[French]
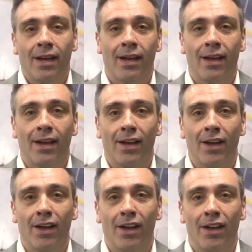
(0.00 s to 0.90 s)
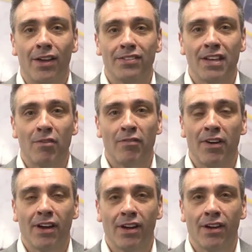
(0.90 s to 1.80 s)
Euh, ça va
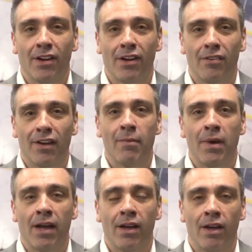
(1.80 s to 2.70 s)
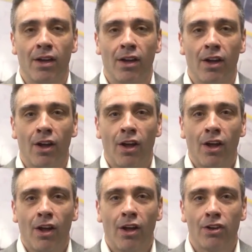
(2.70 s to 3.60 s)
faire euh, vraiment un
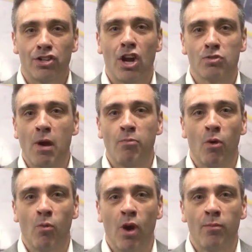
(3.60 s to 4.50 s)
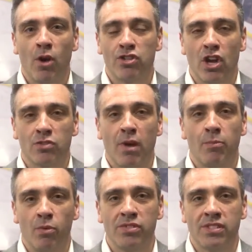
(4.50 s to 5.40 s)
euh, changement pour moi, mais un
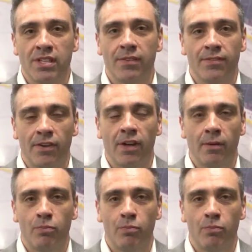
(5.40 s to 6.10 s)
changement positif.